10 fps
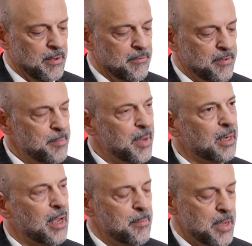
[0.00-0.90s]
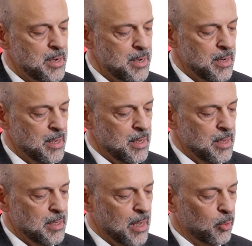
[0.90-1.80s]
في مركب
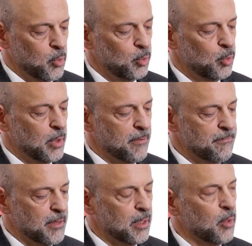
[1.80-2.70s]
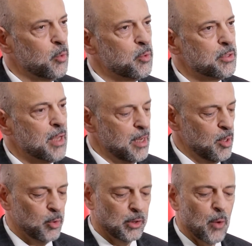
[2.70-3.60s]
يقود دفته
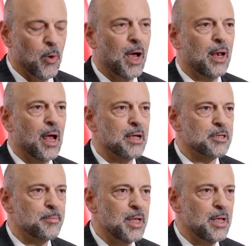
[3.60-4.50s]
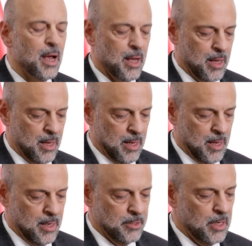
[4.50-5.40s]
سليل الدوحه الهاشميه
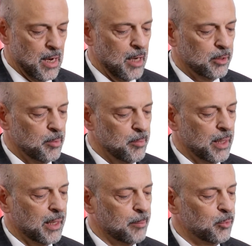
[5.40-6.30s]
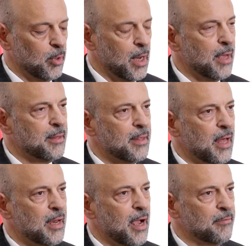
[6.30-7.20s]
جلاله الملك عبد الله
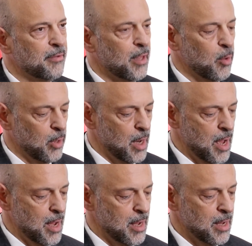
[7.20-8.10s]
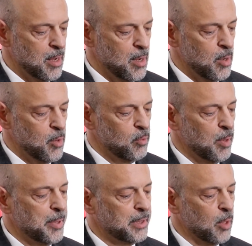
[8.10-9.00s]
الثاني حفظه الله
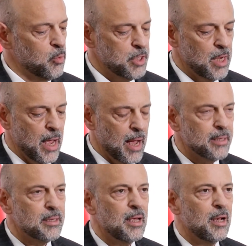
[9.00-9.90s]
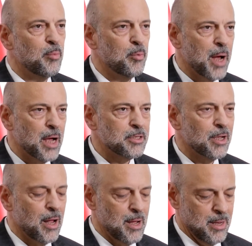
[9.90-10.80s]
وبتوجيهاته
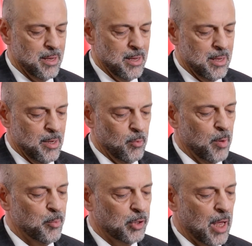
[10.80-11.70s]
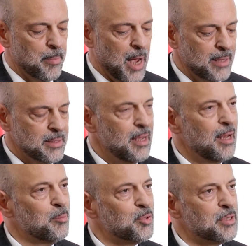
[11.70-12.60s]
المباشره ومتابعته
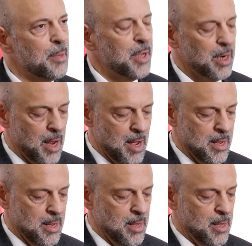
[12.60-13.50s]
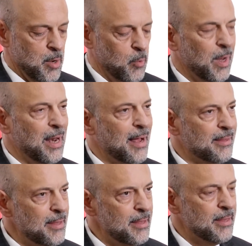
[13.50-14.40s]
المستمره
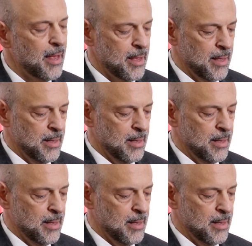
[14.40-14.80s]
والحثيثه